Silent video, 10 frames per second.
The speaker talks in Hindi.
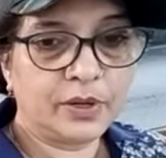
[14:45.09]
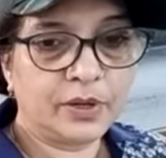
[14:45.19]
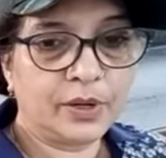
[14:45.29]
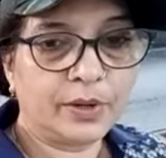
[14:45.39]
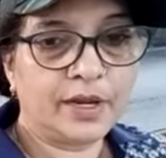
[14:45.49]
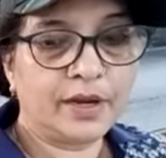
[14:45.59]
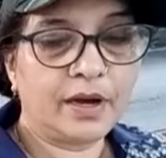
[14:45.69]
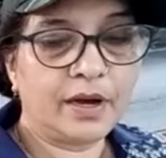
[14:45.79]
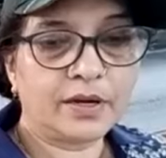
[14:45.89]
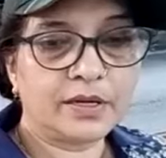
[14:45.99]
और मैंने
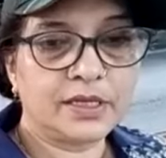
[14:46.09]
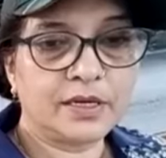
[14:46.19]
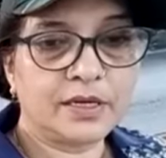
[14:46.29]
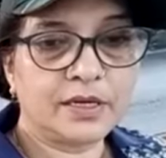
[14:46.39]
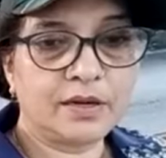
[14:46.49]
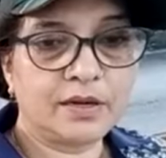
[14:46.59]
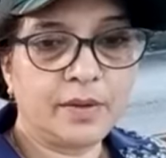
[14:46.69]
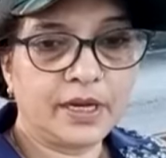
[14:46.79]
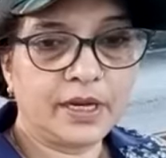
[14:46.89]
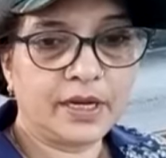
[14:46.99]
हर किसी का नाम
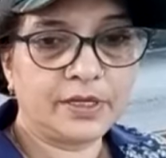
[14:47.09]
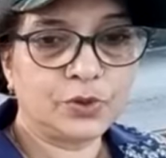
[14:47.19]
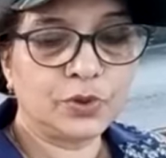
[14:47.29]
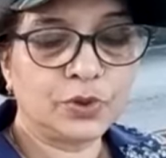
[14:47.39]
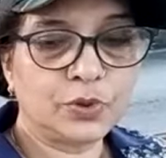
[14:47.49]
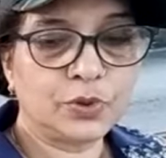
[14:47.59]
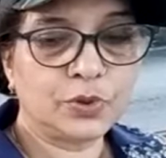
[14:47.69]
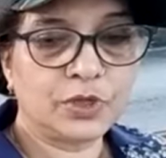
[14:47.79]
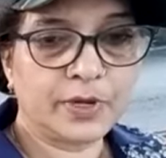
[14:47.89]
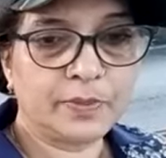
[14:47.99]
लेके जो जो खुदा
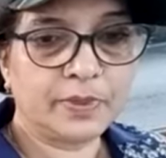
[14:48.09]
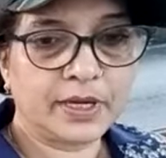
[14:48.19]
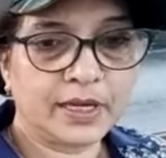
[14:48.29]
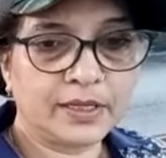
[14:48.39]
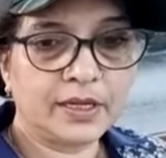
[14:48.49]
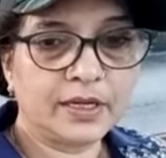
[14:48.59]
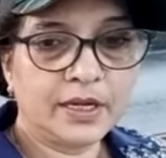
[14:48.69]
बाप ने बताया था